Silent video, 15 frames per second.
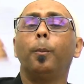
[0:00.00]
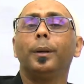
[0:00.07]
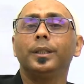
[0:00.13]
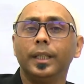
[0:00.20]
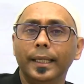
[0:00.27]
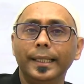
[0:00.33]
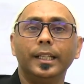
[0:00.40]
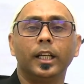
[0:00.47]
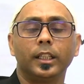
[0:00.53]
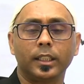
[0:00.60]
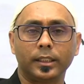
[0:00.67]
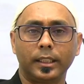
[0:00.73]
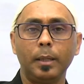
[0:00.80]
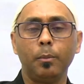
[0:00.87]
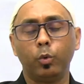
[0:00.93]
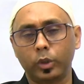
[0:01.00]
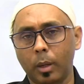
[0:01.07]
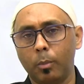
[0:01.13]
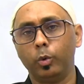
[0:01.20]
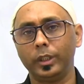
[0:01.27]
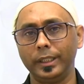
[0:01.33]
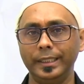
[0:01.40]
हम कुछ उपज नहीं
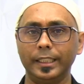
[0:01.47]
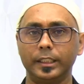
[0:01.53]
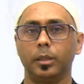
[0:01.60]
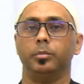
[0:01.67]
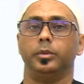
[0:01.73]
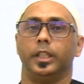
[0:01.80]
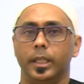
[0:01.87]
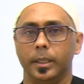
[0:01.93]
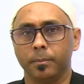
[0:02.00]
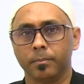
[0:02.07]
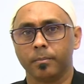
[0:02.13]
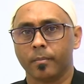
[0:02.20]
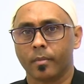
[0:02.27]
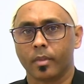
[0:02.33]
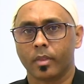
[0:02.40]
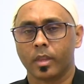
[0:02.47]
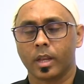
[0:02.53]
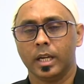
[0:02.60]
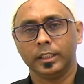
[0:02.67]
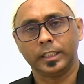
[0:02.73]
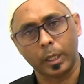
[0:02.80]
कर सकते मोटा मोटी ये समझें